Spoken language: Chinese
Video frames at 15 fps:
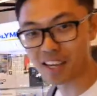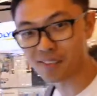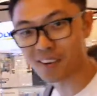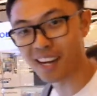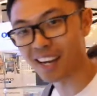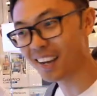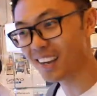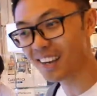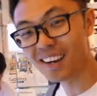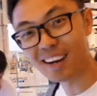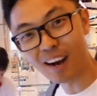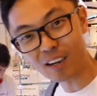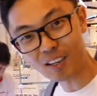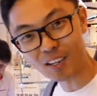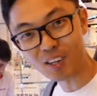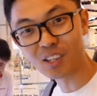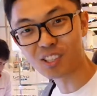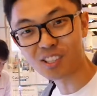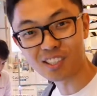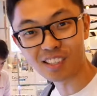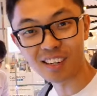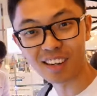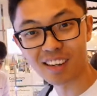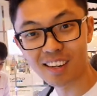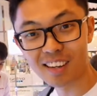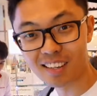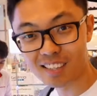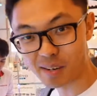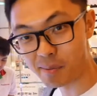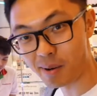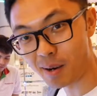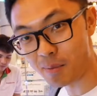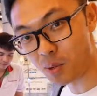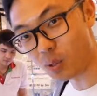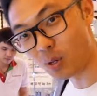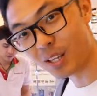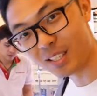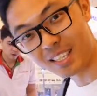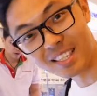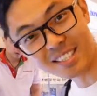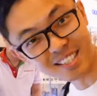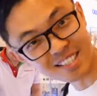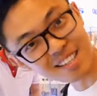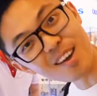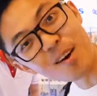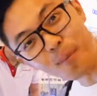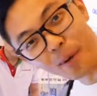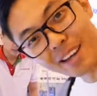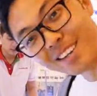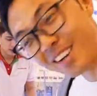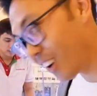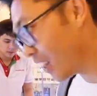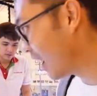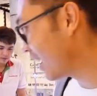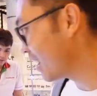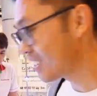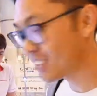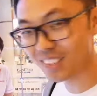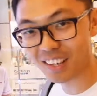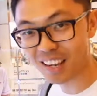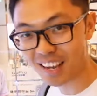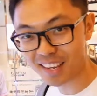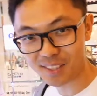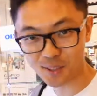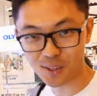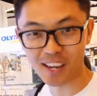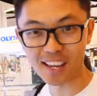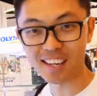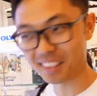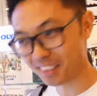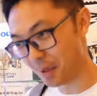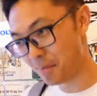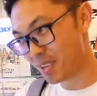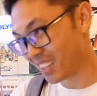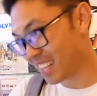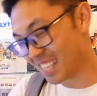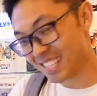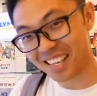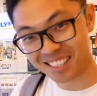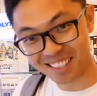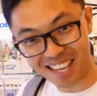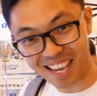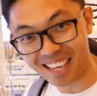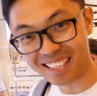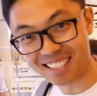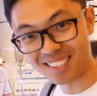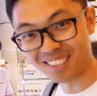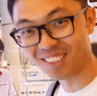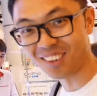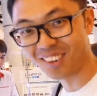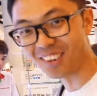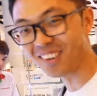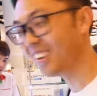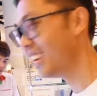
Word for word: 一排，然后以后就是什么，比如说杰西今天要拍照啦，就选一个点兵点将点一个镜头。